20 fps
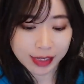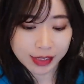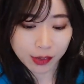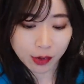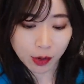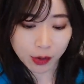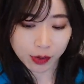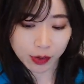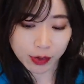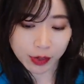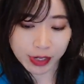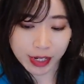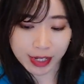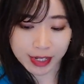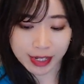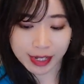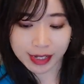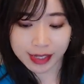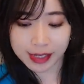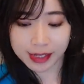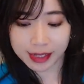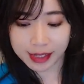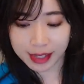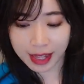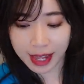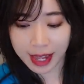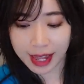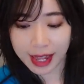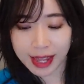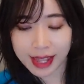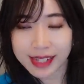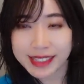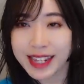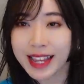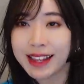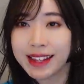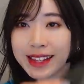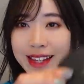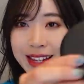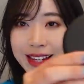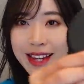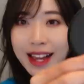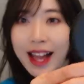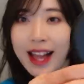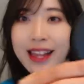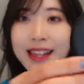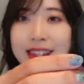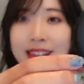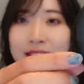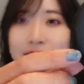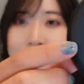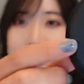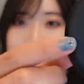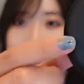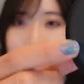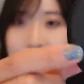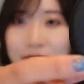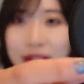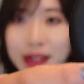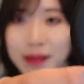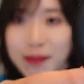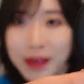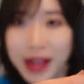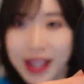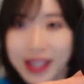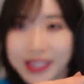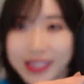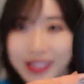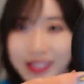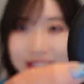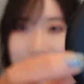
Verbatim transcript: すごく気に入って最近愛用しております